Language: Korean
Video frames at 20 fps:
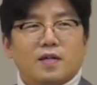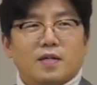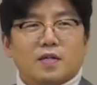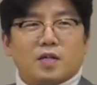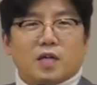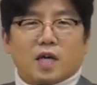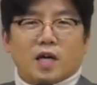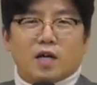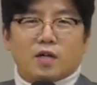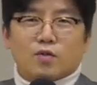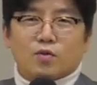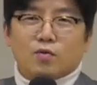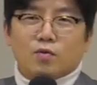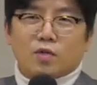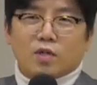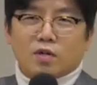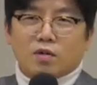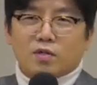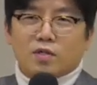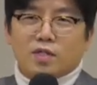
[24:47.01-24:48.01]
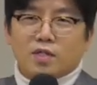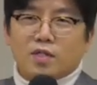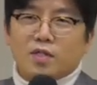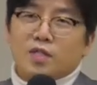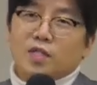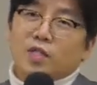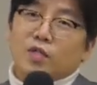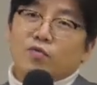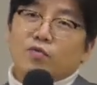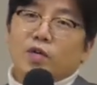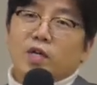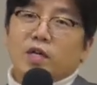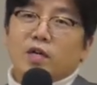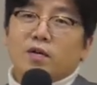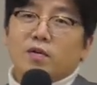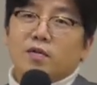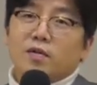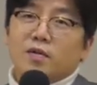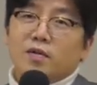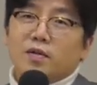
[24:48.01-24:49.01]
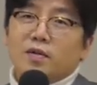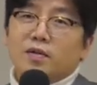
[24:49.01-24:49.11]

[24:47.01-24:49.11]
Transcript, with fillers: 그게 학종을 떨어지는 이유예요.